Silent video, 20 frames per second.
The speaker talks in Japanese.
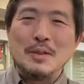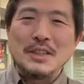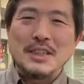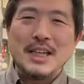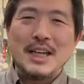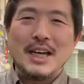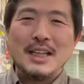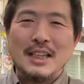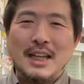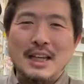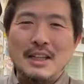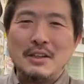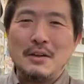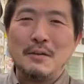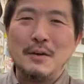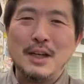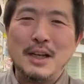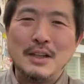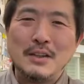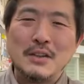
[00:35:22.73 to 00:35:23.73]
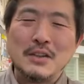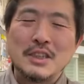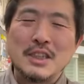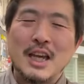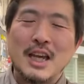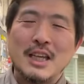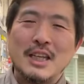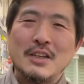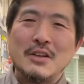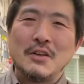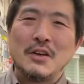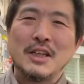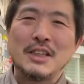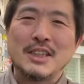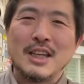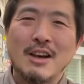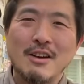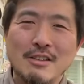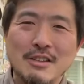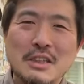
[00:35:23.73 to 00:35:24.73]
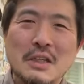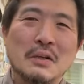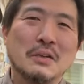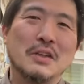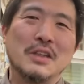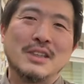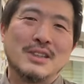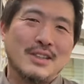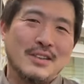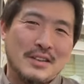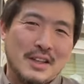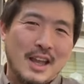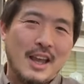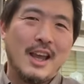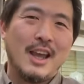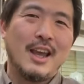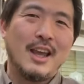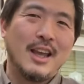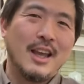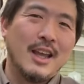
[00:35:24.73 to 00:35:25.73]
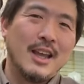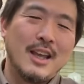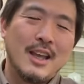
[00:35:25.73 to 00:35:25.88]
さがないとフェレットちゃん広げちゃうってことですよね。はい。